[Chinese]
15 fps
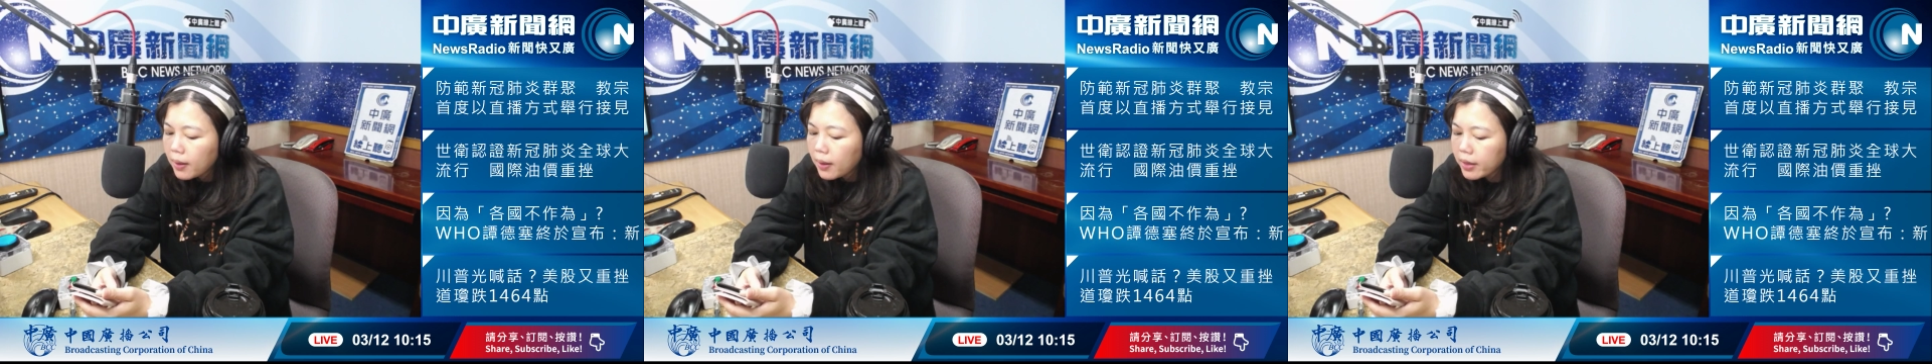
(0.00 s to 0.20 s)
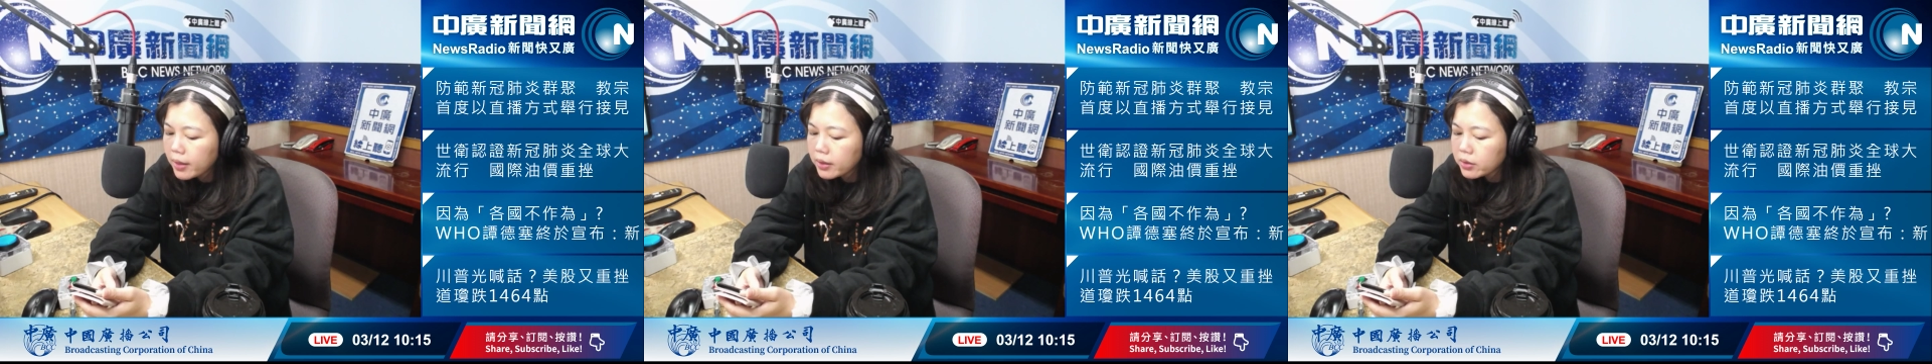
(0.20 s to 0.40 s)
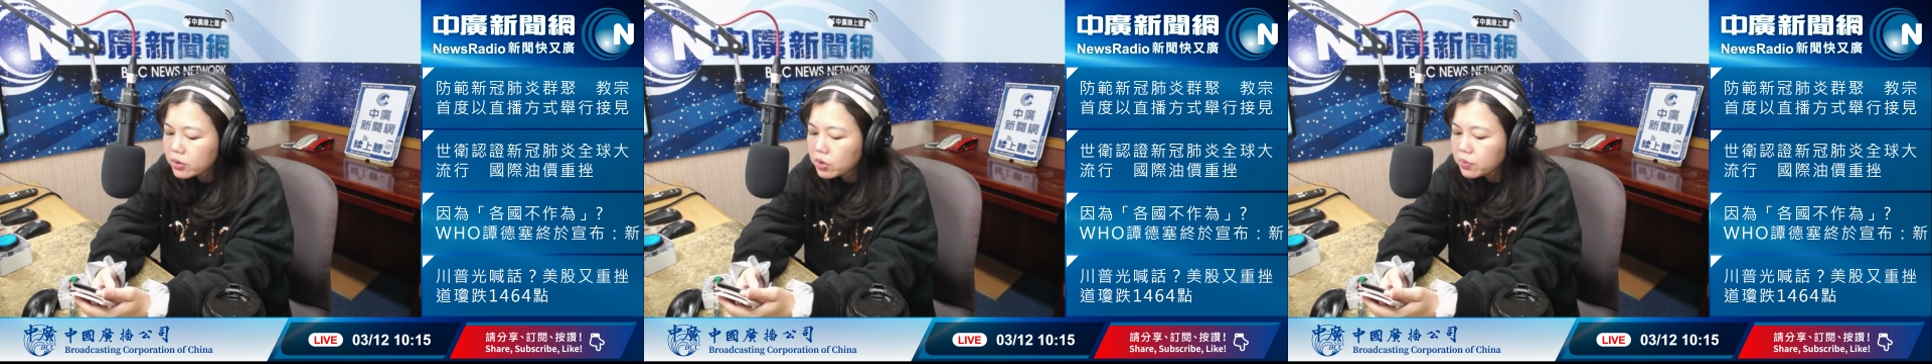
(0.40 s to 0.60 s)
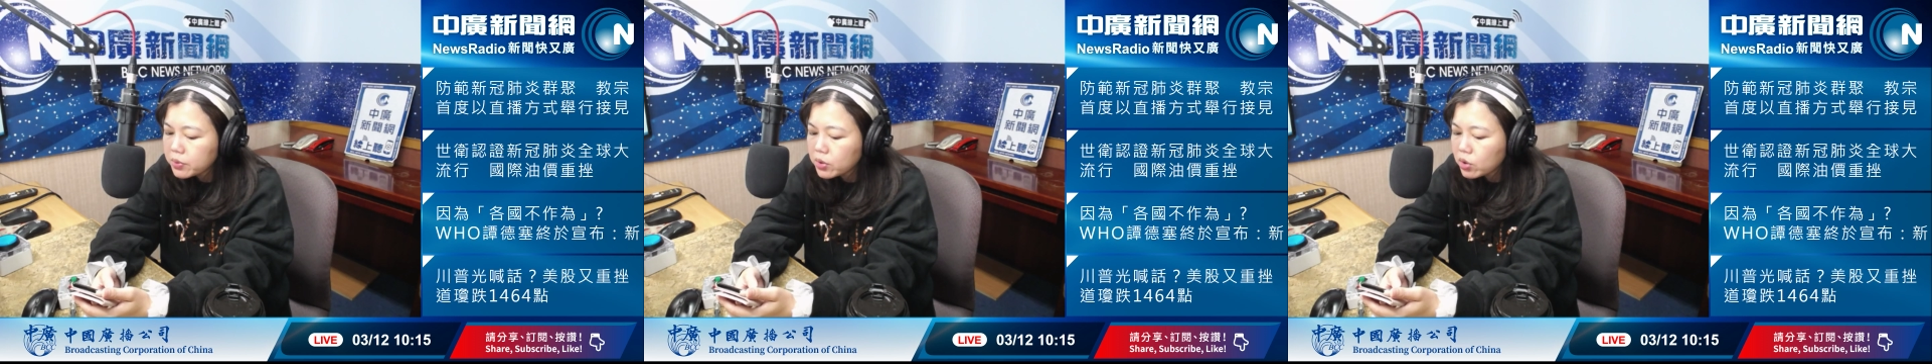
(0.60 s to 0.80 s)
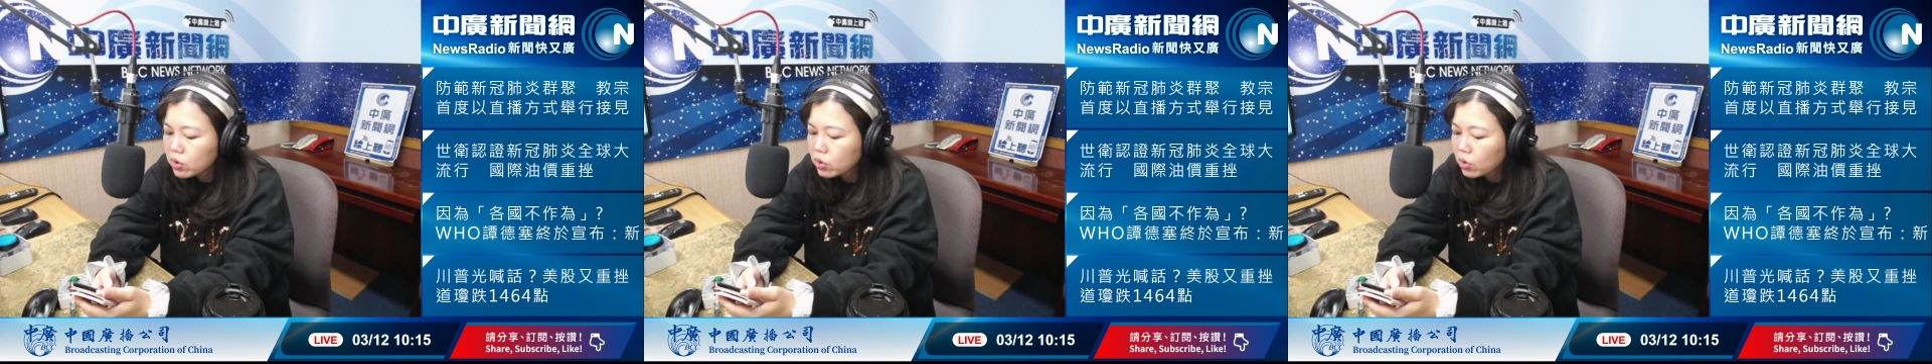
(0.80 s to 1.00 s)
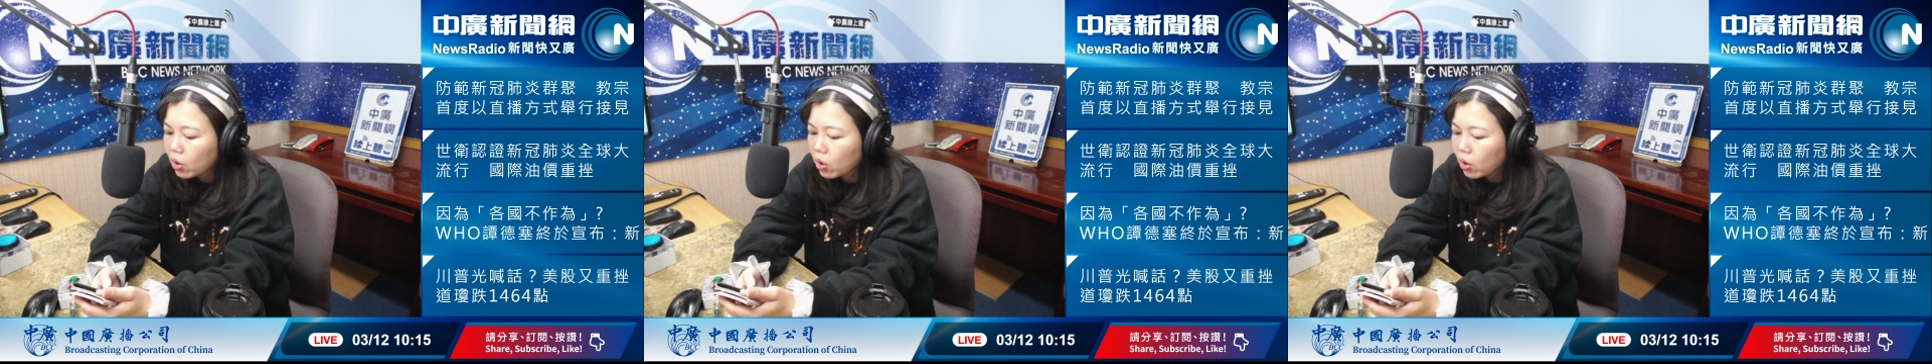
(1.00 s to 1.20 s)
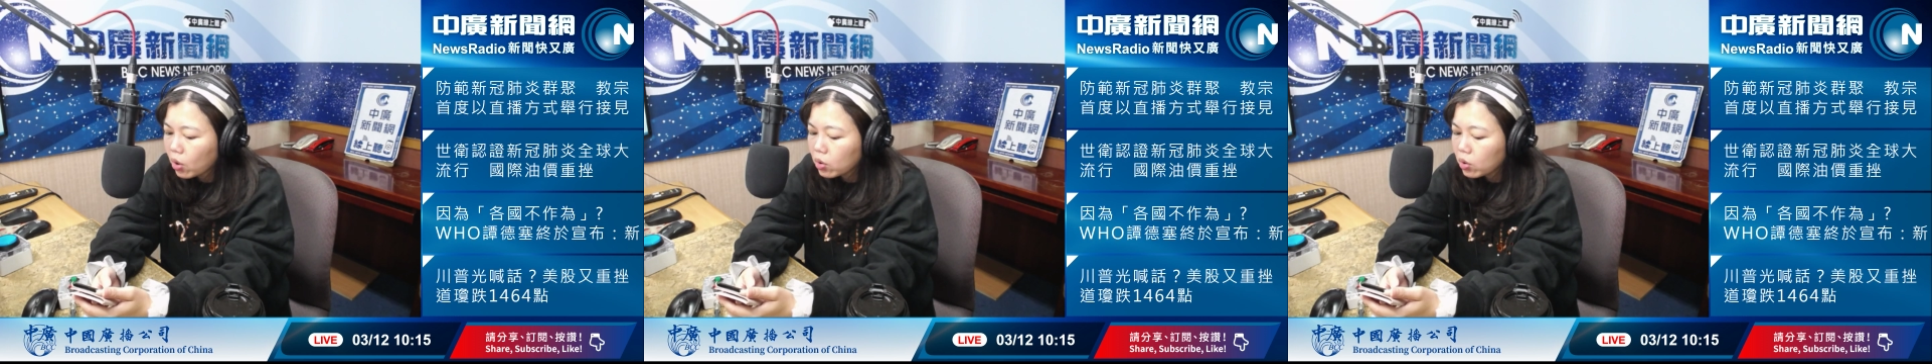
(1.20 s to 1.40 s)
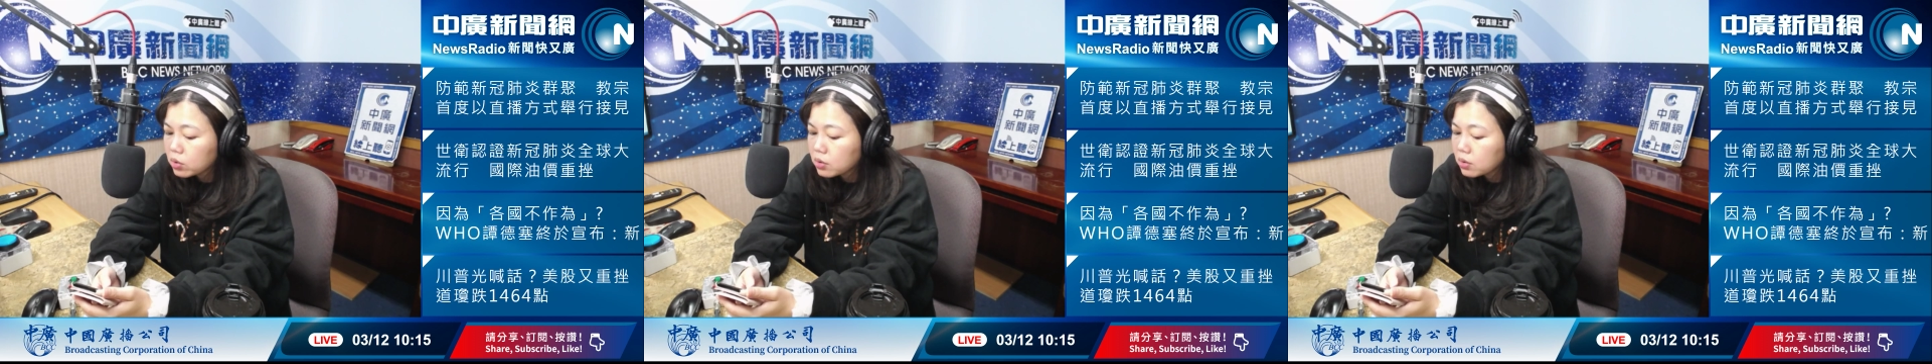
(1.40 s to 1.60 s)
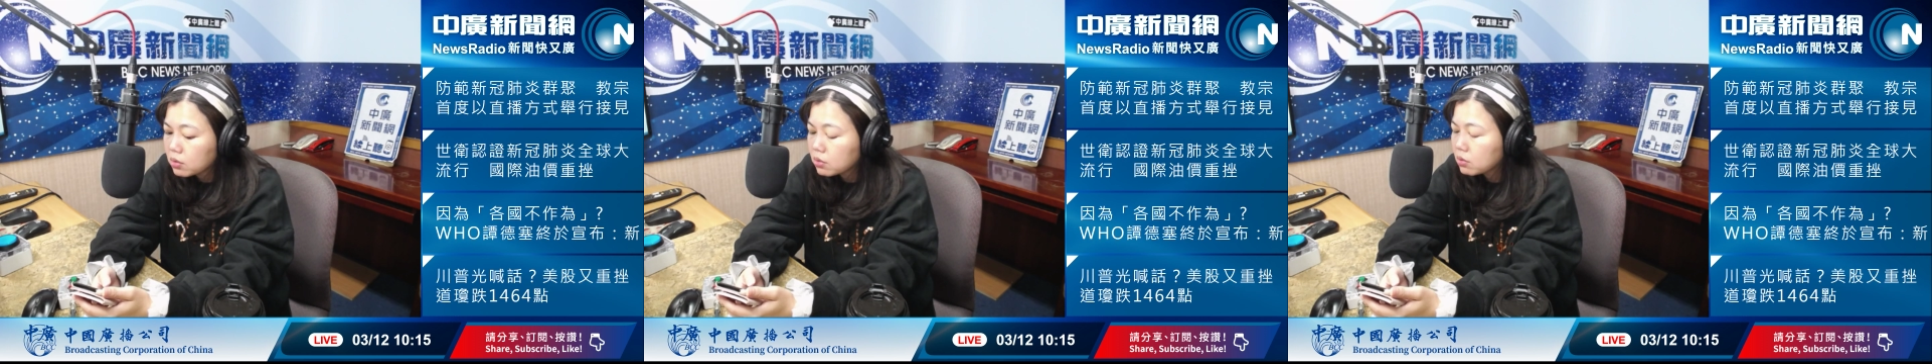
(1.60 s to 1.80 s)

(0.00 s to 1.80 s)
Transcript: 哎，是不是有？”